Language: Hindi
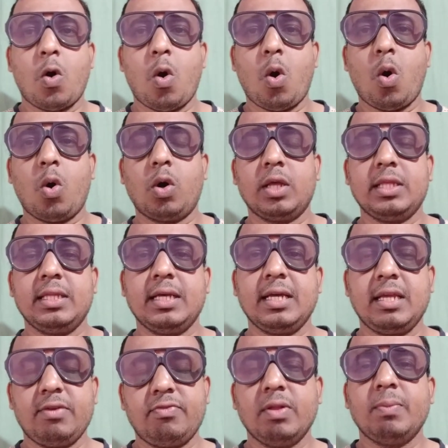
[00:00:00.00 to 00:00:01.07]
और uh,
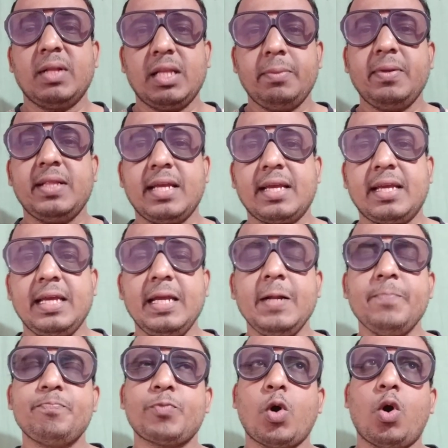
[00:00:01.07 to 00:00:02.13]
ये फिल्म मैंने भी देखी
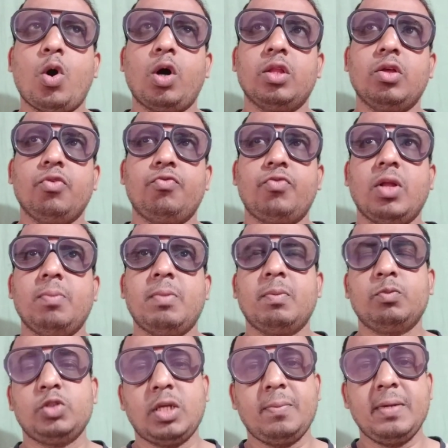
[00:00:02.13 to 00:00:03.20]
और फिल्म में
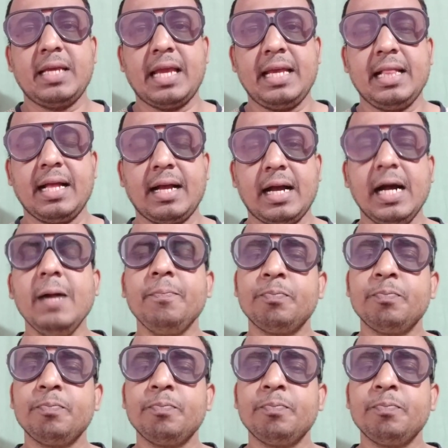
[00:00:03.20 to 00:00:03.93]
मुझे भी यही लगा